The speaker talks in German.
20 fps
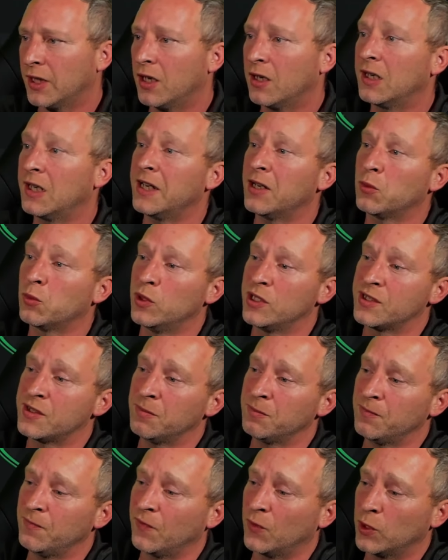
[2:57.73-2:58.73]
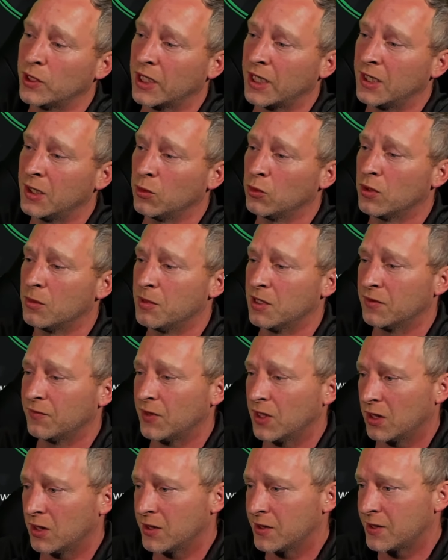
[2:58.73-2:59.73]
Ja, Lea Wilson wollte ich eigentlich auch noch machen. Wie
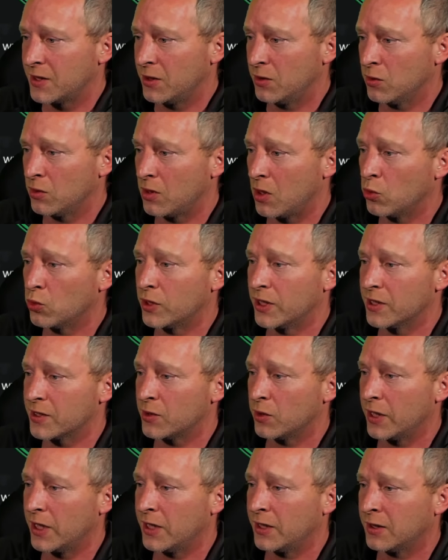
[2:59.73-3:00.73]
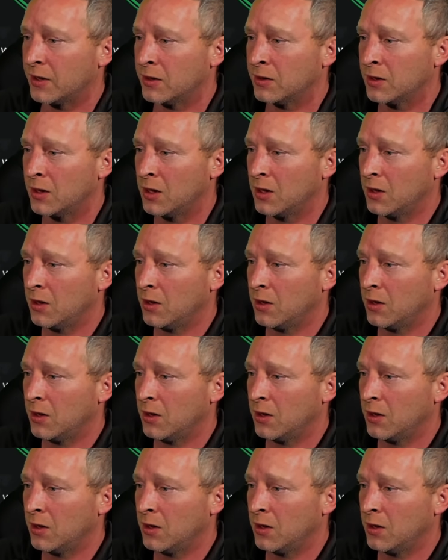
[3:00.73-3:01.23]
lange ist die noch? Oh, die ist noch eh Tag.